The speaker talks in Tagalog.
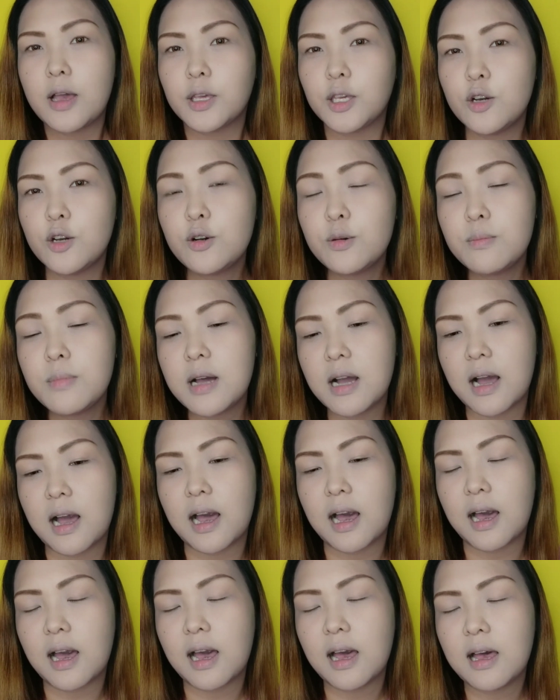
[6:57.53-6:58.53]
yung mga
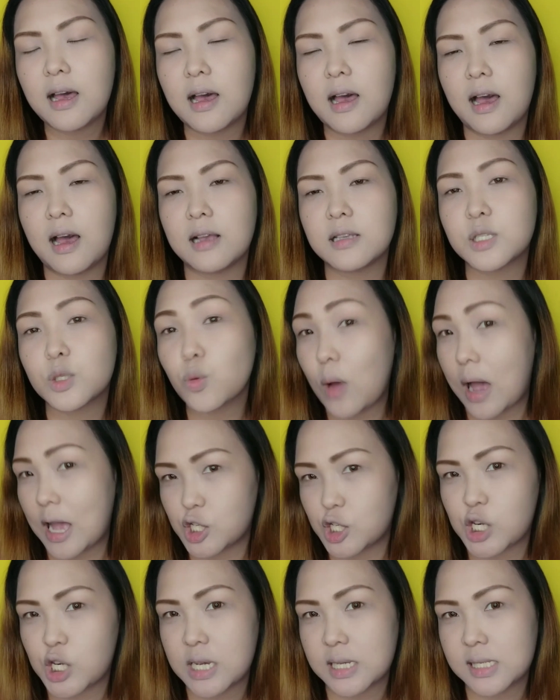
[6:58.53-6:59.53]
uh,
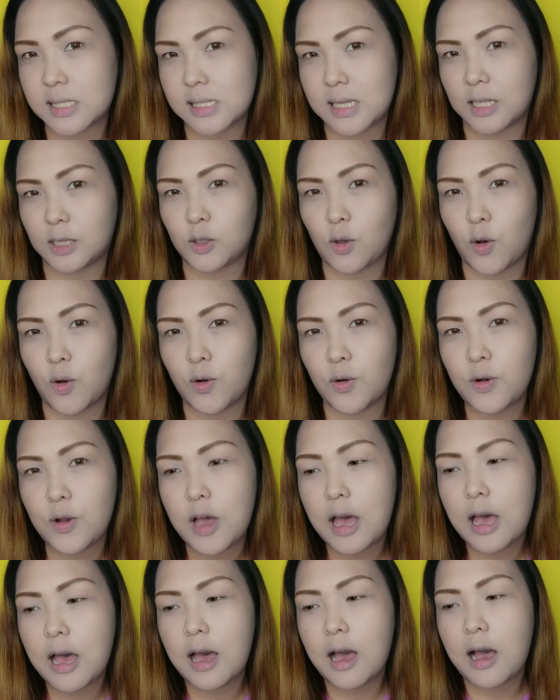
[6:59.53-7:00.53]
swatches nitong
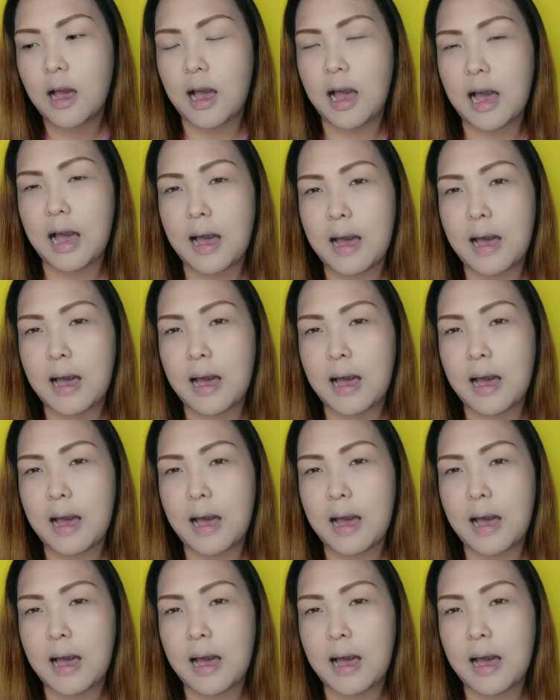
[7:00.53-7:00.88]
uh,